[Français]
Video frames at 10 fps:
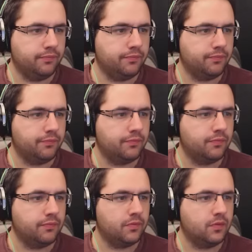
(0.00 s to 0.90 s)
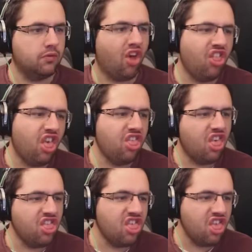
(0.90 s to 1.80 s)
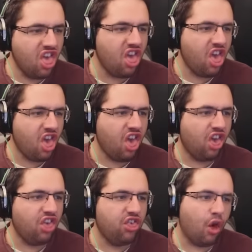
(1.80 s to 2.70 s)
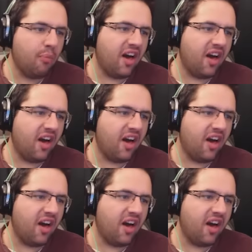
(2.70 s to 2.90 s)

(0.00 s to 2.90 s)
30 seconds of oxygen Je d'air, je